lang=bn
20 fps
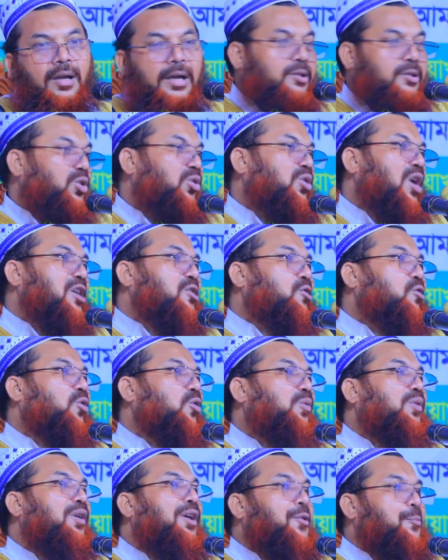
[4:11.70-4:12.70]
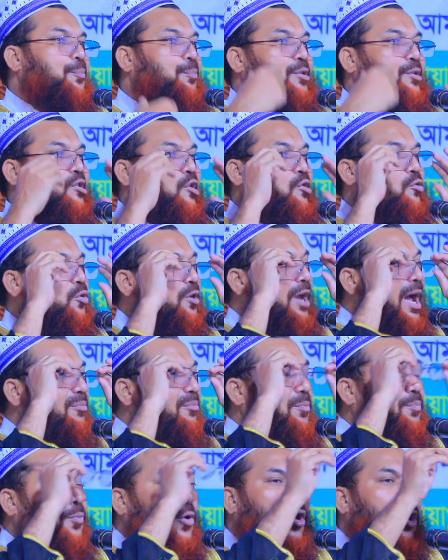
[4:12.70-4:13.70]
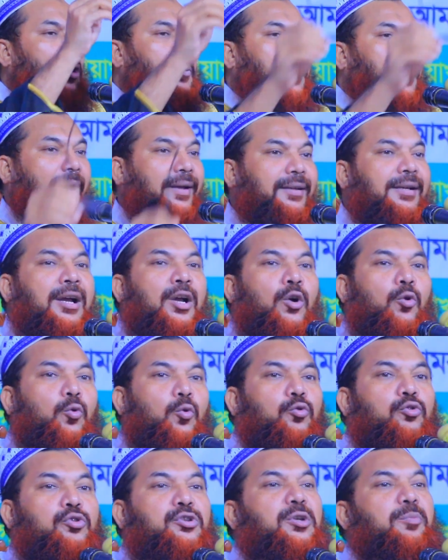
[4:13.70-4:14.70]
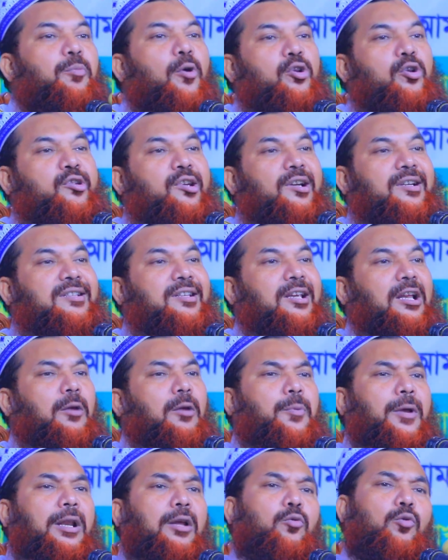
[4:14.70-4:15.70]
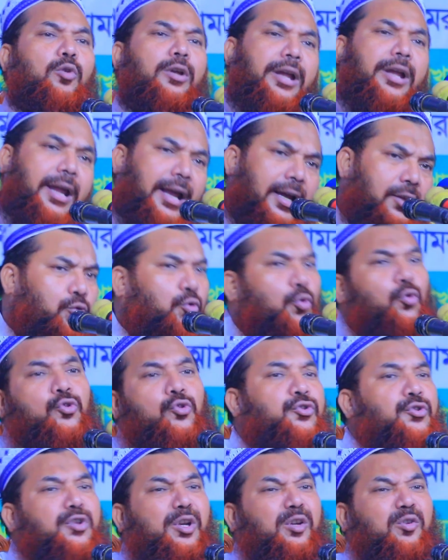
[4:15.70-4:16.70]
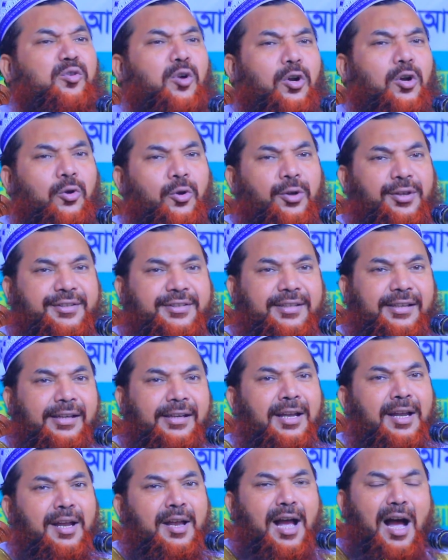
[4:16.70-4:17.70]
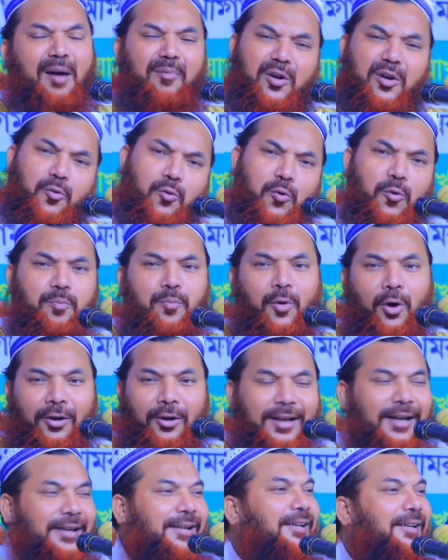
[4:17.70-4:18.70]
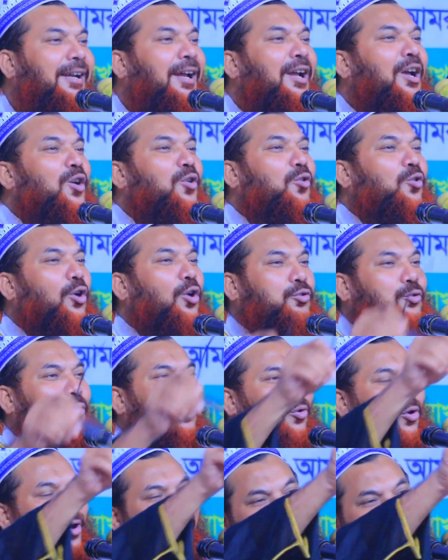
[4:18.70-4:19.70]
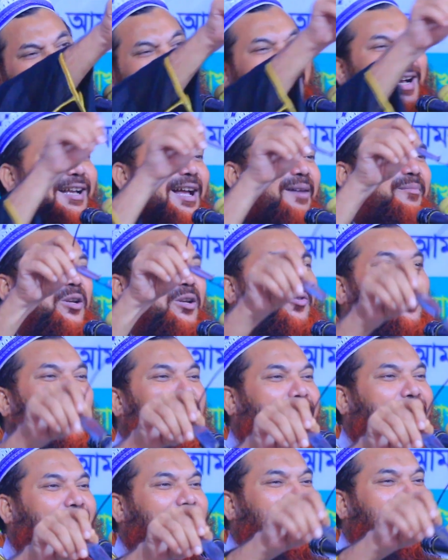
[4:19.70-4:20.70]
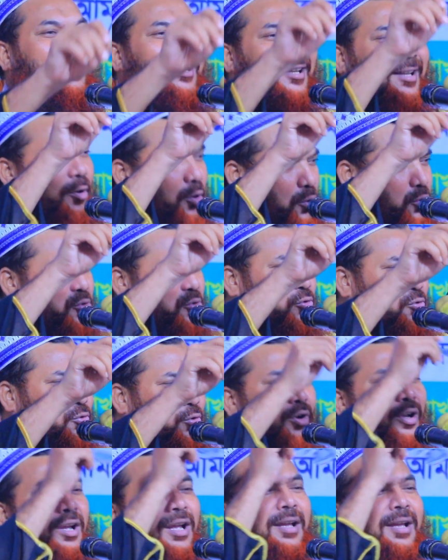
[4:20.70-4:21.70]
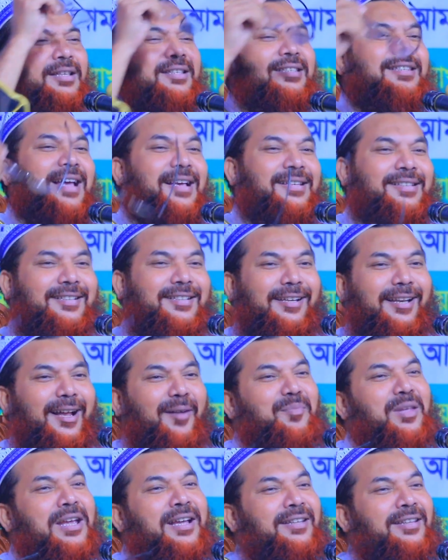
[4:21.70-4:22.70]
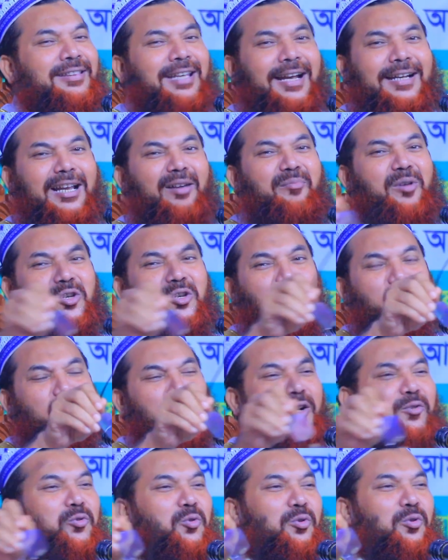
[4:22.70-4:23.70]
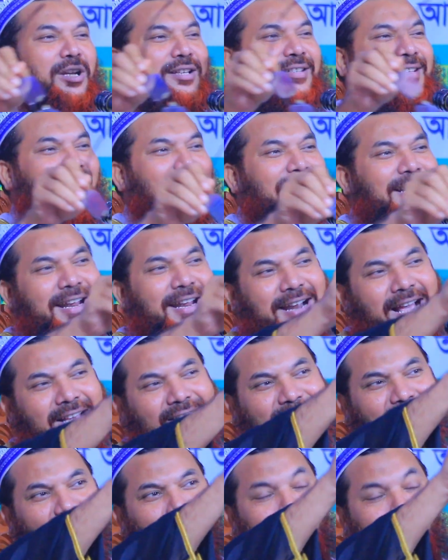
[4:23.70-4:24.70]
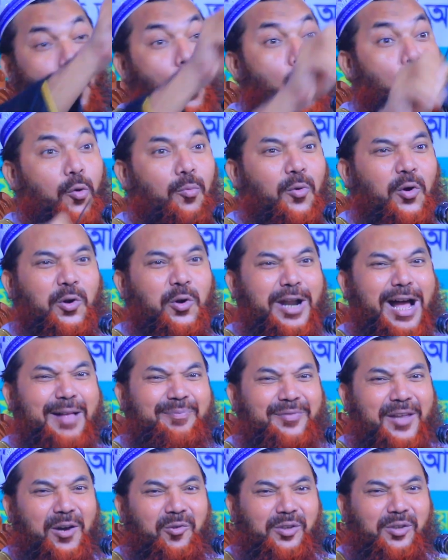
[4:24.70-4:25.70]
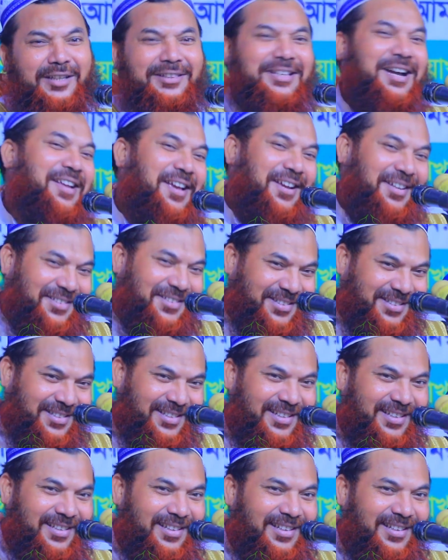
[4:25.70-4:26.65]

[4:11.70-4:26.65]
এই জন্য আসুন বিশেষ করে আমি ভয় পাই উঠতি বয়সের ছেলেপেলেগুলি এত উশৃঙ্খল হয়েছে আমার খুব ভয় লাগে গত কয়দিন আগে আমি নোয়াখালী থেকে অসুস্থ যাচ্ছিলাম দেখলাম এই সোনার টুকরা ছেলেরা রাস্তায় বড় বড় রামদাও নিয়ে দাঁড়ায় আছে